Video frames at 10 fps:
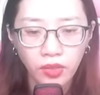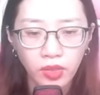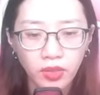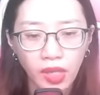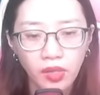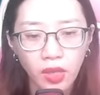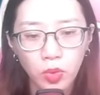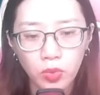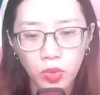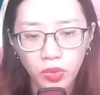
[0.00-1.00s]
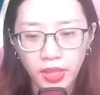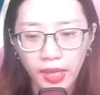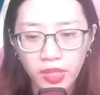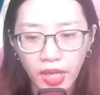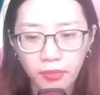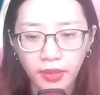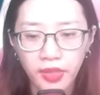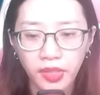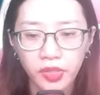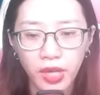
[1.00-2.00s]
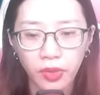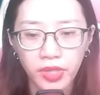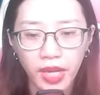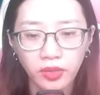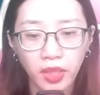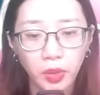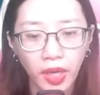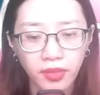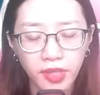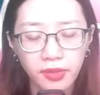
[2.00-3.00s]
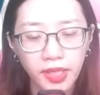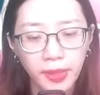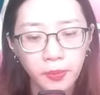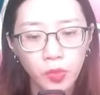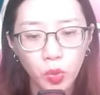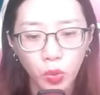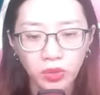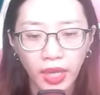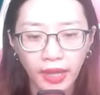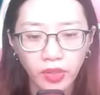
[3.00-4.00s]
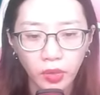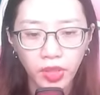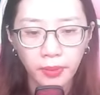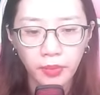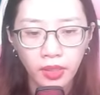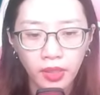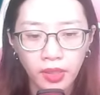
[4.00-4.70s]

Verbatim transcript: nhưng lại có một luồng sáng trắng mãnh liệt trào ra từ đoạt linh kiếm của tả tiểu niệm,